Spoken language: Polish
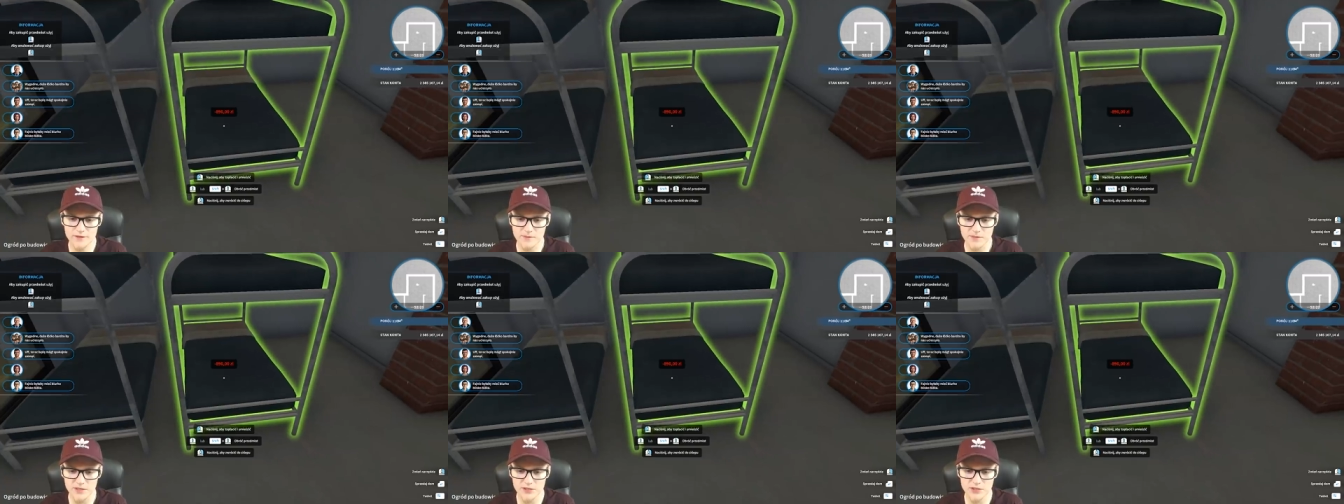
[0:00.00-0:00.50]

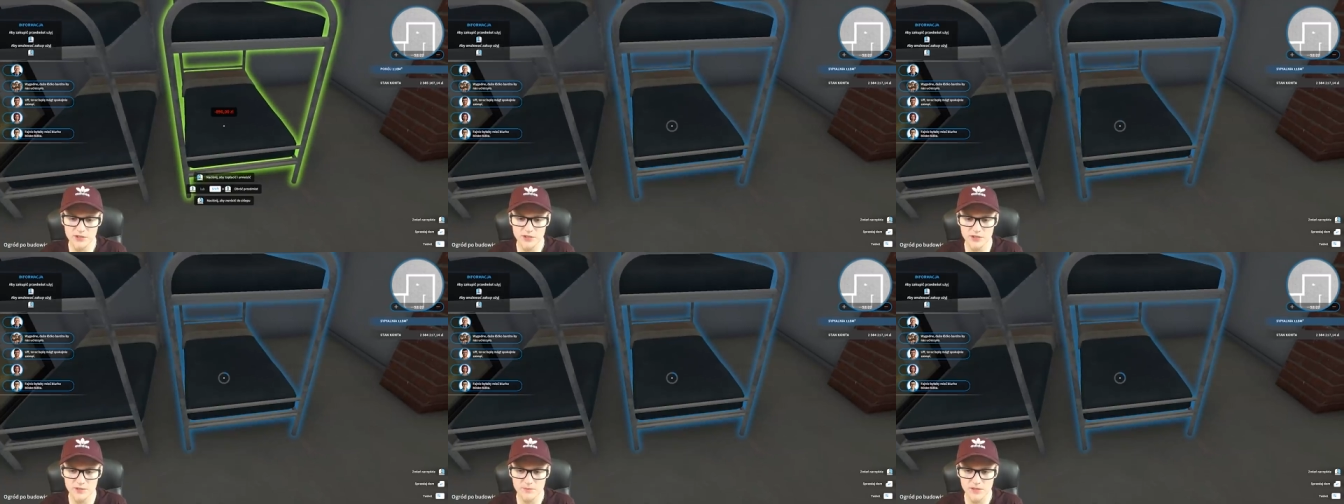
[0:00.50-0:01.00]
Zmieści
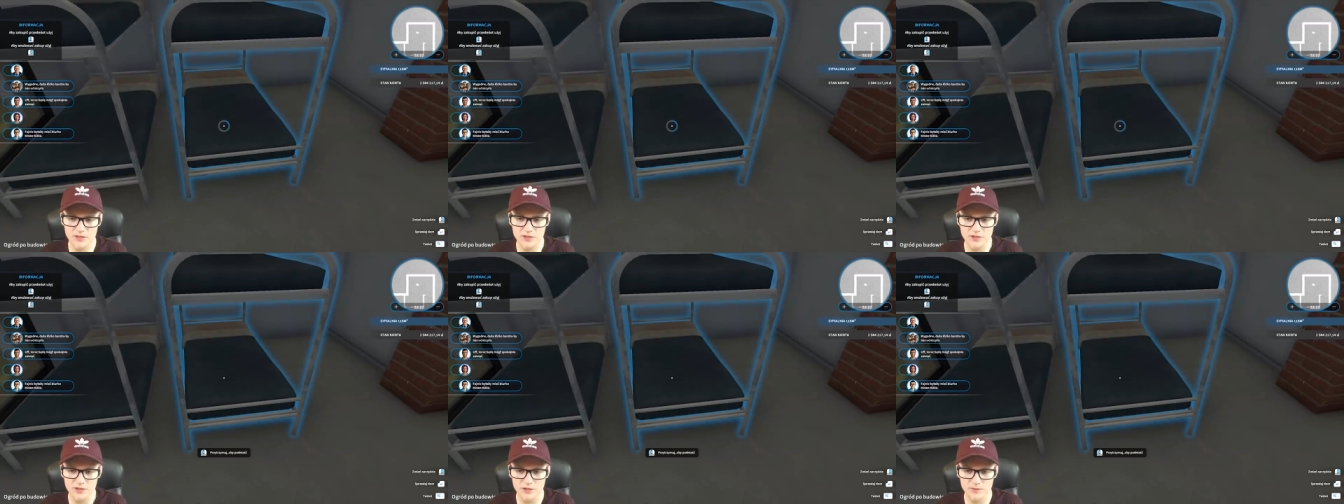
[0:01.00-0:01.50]
się,
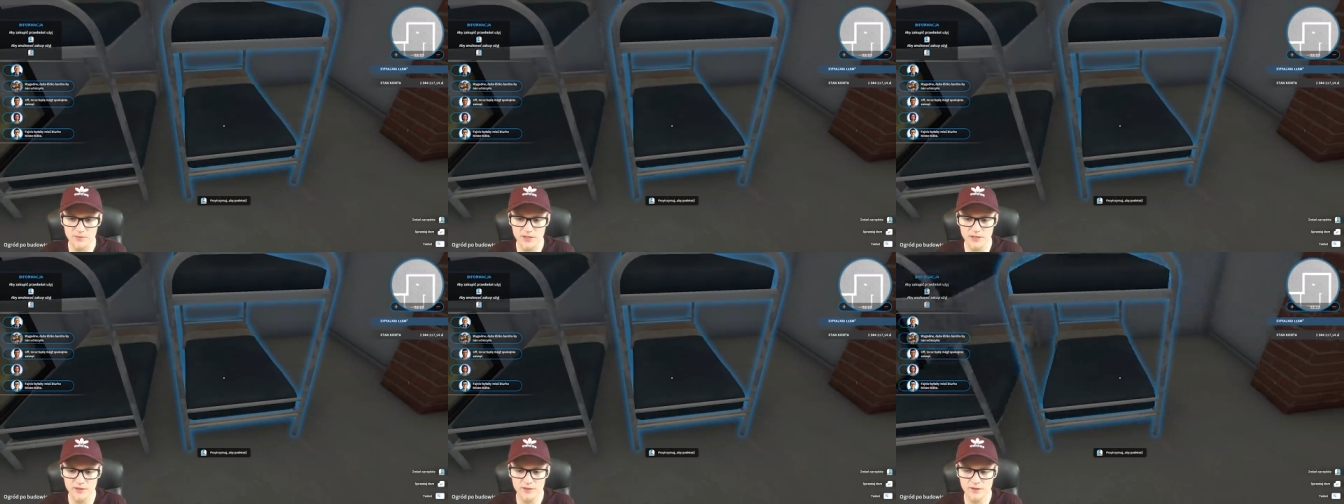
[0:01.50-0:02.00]
zmieści się
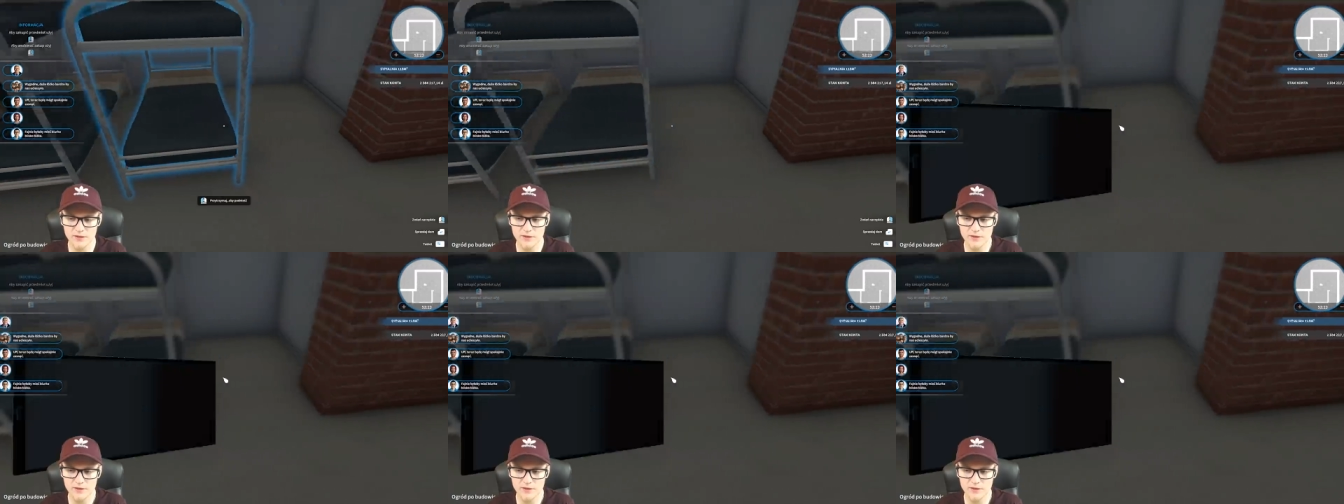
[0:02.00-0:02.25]
chyba.